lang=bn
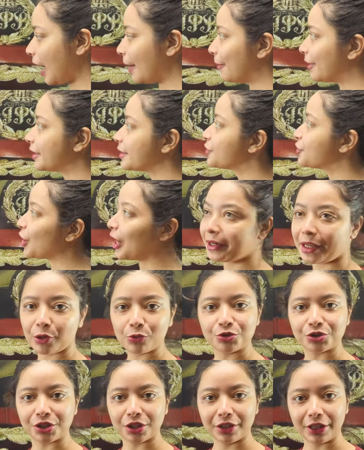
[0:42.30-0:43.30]
আমাদের জানা
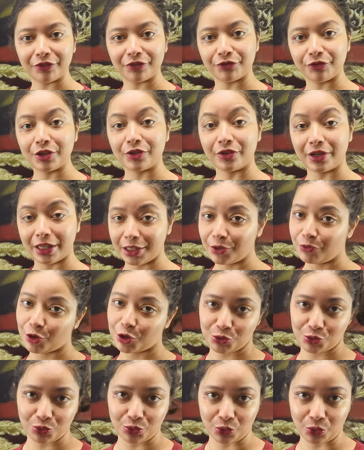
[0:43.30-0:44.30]
উচিত ইফ ইউ রিয়েলি
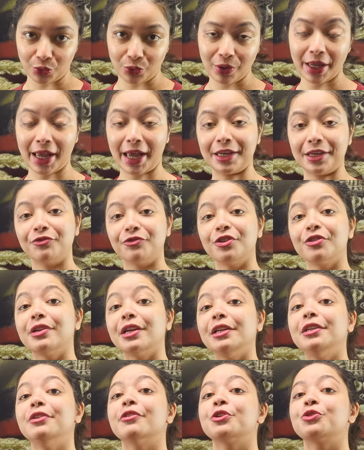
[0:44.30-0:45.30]
ওয়ান্ট টু নো অ্যান্ড ইফ ইউ
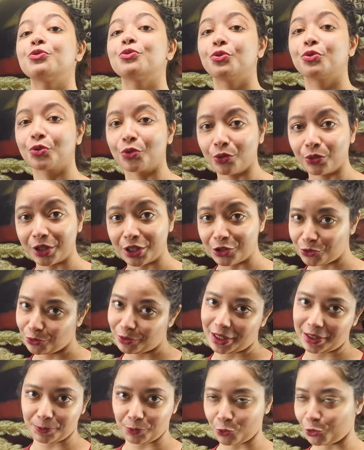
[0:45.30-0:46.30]
রিয়েলি ওয়ান্ট টু গ্রো ইন টু
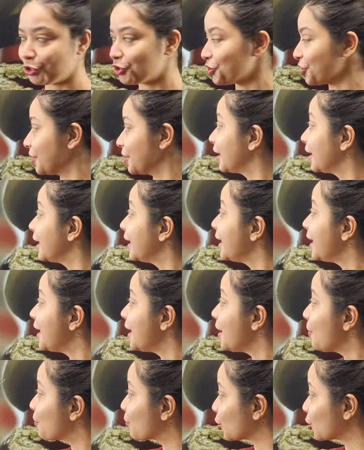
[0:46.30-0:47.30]
দ্যাট পজিশন
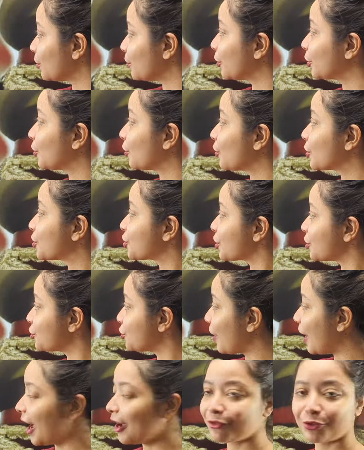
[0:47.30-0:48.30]
প্রথমত হচ্ছে
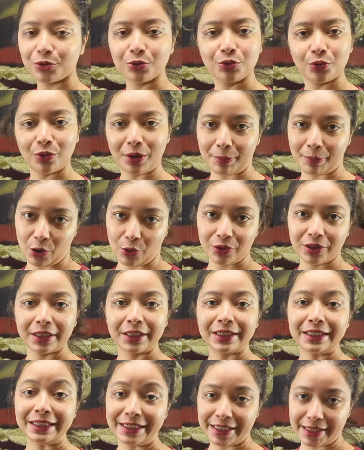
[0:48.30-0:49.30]
ইউ হ্যাভ টু নো অ্যাবাউট
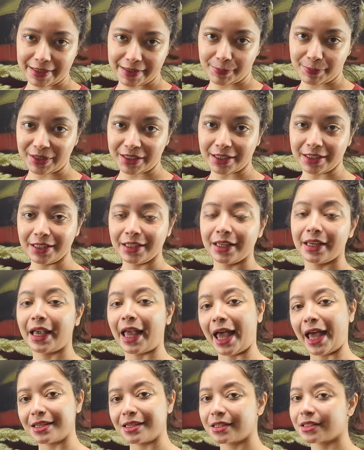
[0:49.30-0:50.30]
ডিএসপি কি
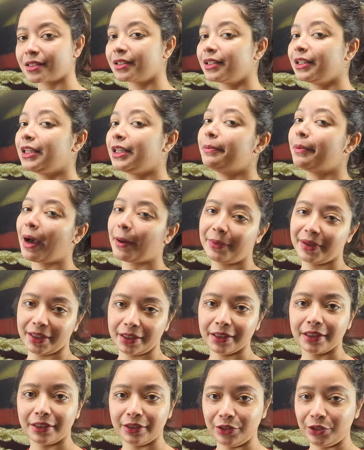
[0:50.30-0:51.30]
অ্যান্ড কিভাবে
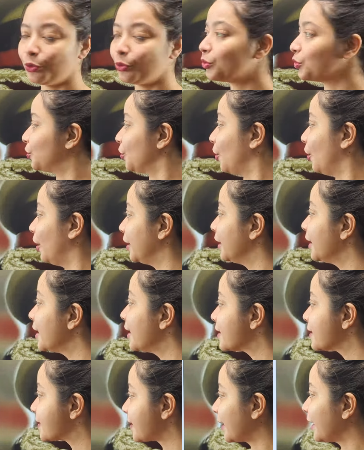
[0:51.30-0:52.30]
নিযুক্ত হয়
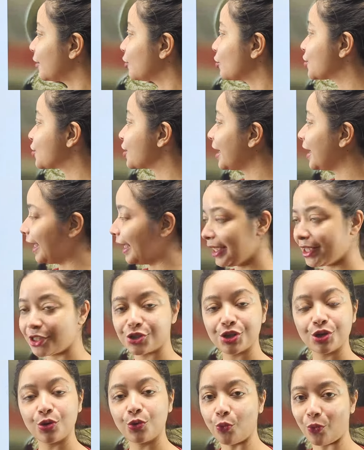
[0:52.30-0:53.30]
সেকেন্ড হচ্ছে
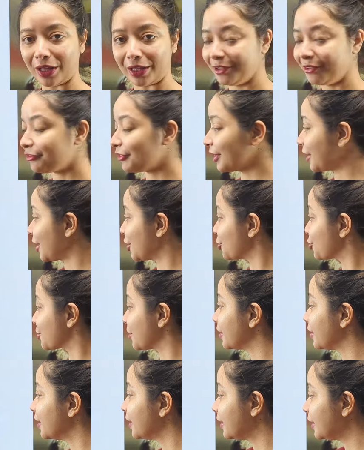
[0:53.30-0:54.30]
এজ
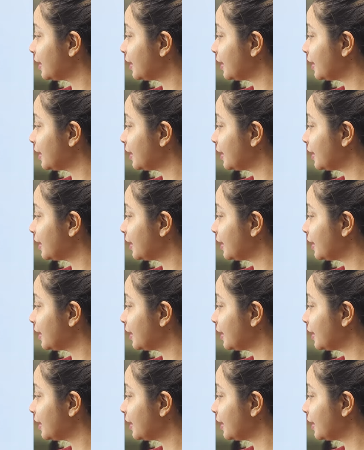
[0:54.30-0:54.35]
কোয়ালিফিকেশন